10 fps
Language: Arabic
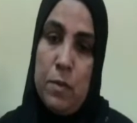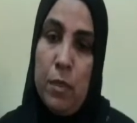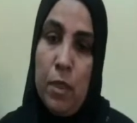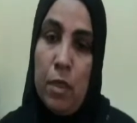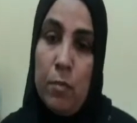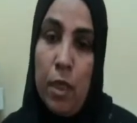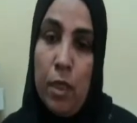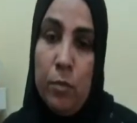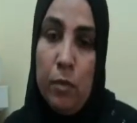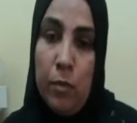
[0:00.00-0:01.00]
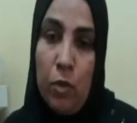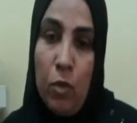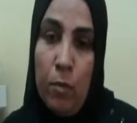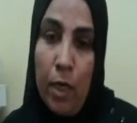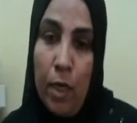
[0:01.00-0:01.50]
بسم الله الرحمن الرحيم
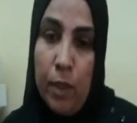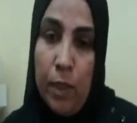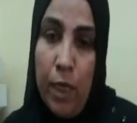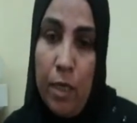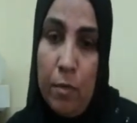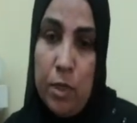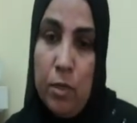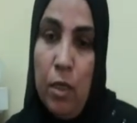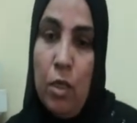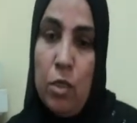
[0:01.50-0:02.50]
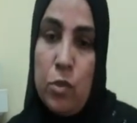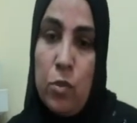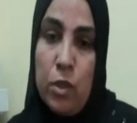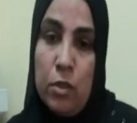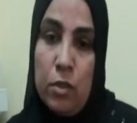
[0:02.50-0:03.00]
ايمان جمعه عبد الله احمد
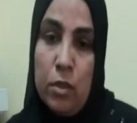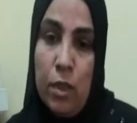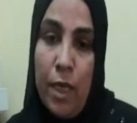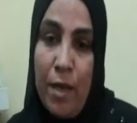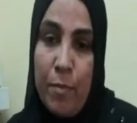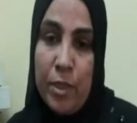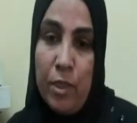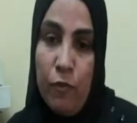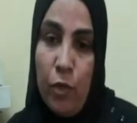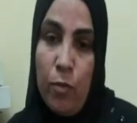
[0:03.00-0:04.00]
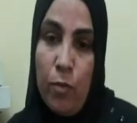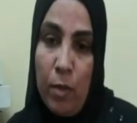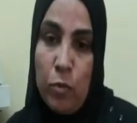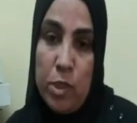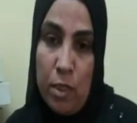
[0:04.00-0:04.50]
زوجة احمد الفاوي
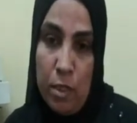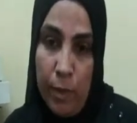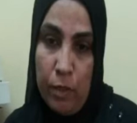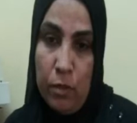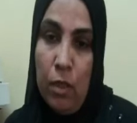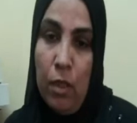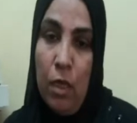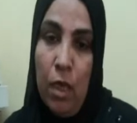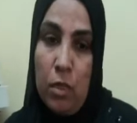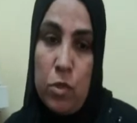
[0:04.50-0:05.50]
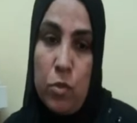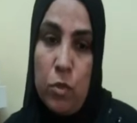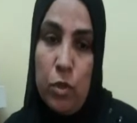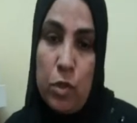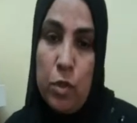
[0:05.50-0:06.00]
محمود سليمان آه. انا
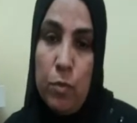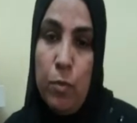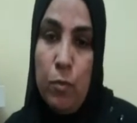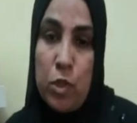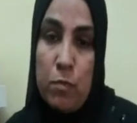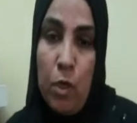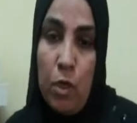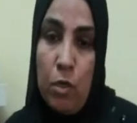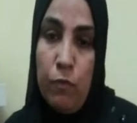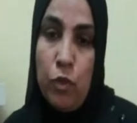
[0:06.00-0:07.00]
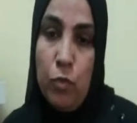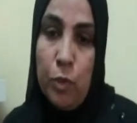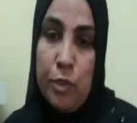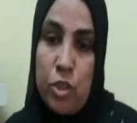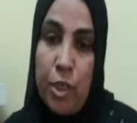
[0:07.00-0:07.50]
زوجي اصيب بمسمار في يوم
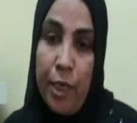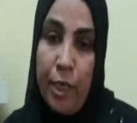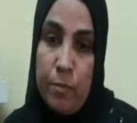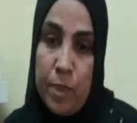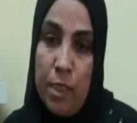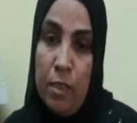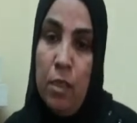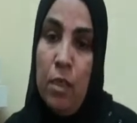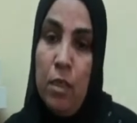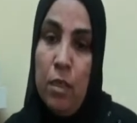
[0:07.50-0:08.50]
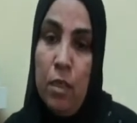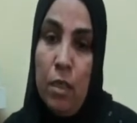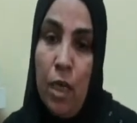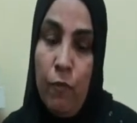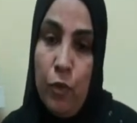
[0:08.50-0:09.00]
12 5
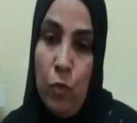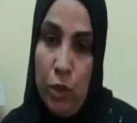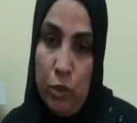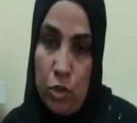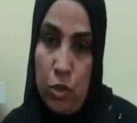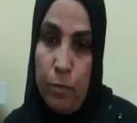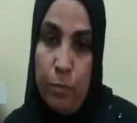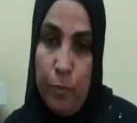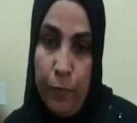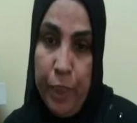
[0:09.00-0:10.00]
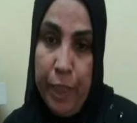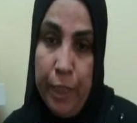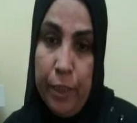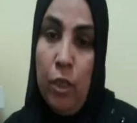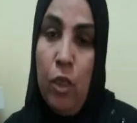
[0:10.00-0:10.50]
2011 في
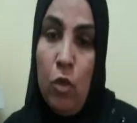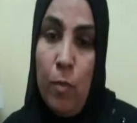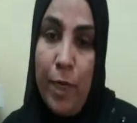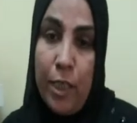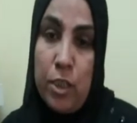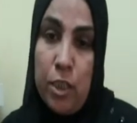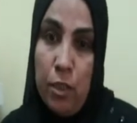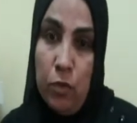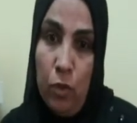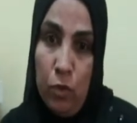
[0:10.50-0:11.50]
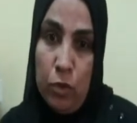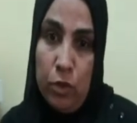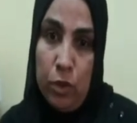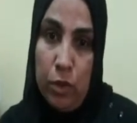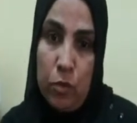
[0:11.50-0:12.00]
رجليه وما خدش حقن
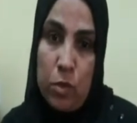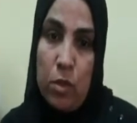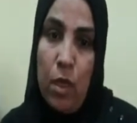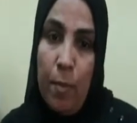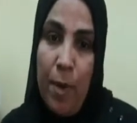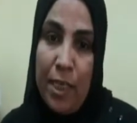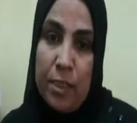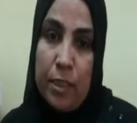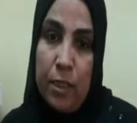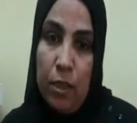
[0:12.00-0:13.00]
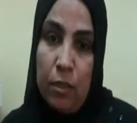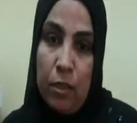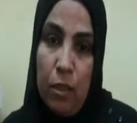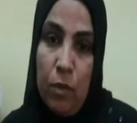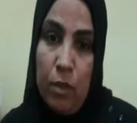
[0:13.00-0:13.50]
التيتانوس بعد كده
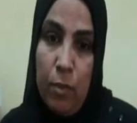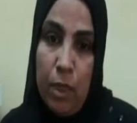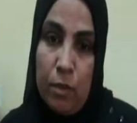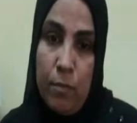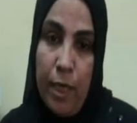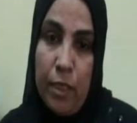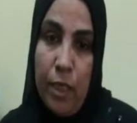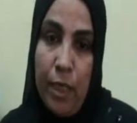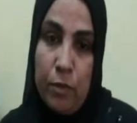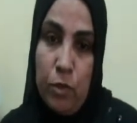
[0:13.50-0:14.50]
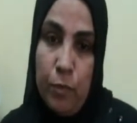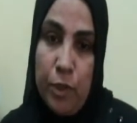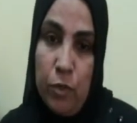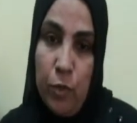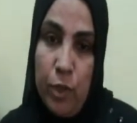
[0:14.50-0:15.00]
تدهور المرض معانا يوم
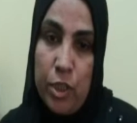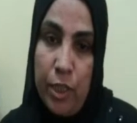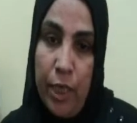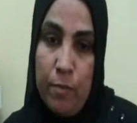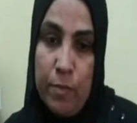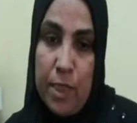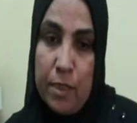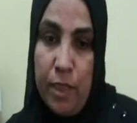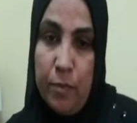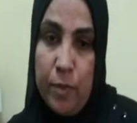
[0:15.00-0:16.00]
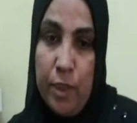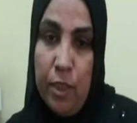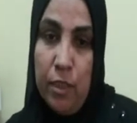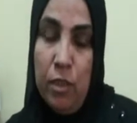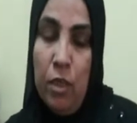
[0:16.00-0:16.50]
22 5 تعب
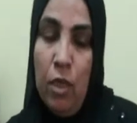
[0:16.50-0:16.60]
جدا